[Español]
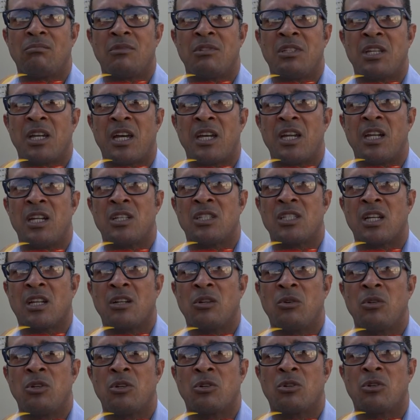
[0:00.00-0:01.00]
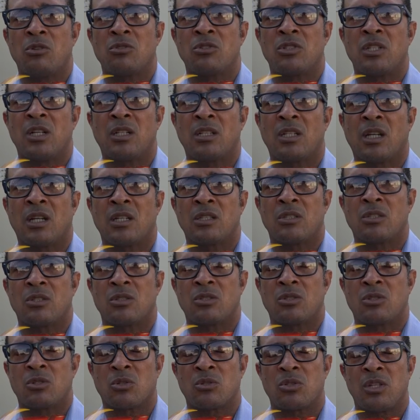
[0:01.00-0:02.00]
ya se ha reunido con cierta
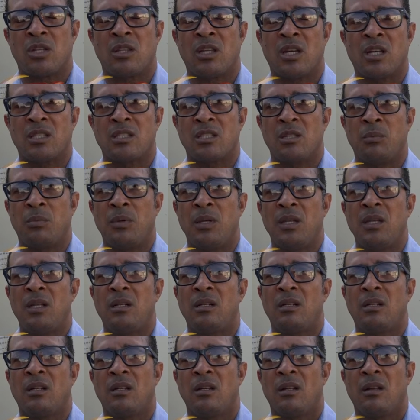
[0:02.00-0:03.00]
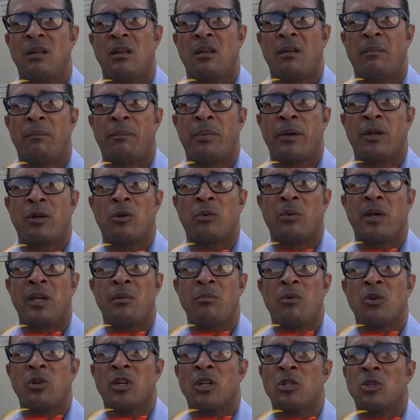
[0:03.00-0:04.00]
sociedad civil, pero
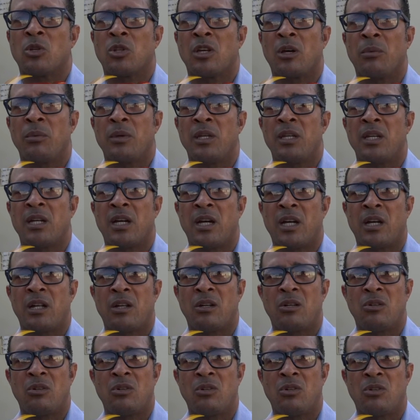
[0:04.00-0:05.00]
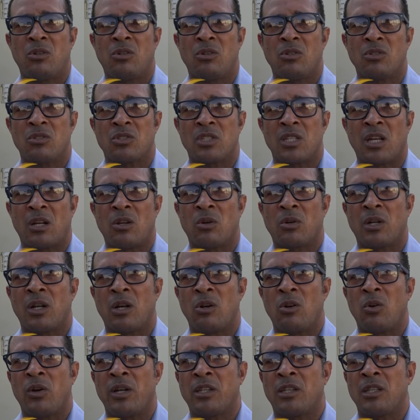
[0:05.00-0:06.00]
vemos que todavía no se ha
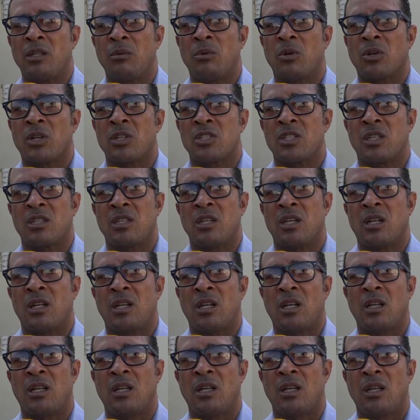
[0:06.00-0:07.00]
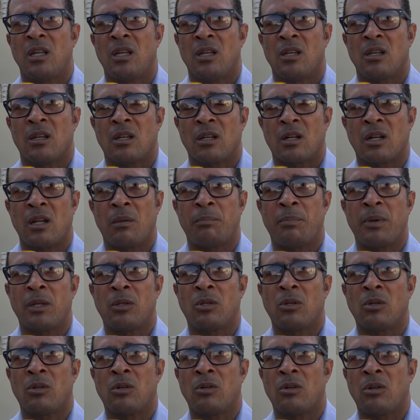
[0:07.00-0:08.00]
logrado el objetivo que se quiere
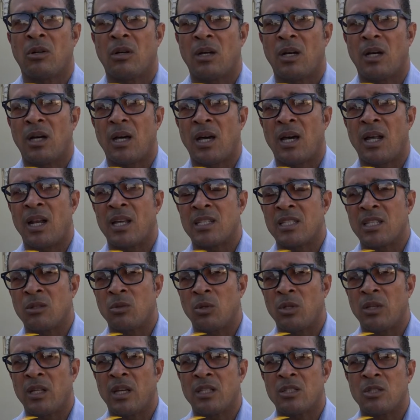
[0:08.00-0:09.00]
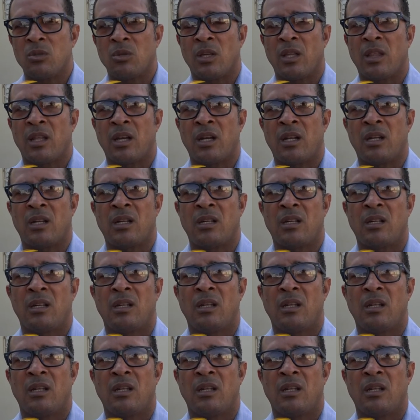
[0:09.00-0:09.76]
respecto a la seguridad ciudadana.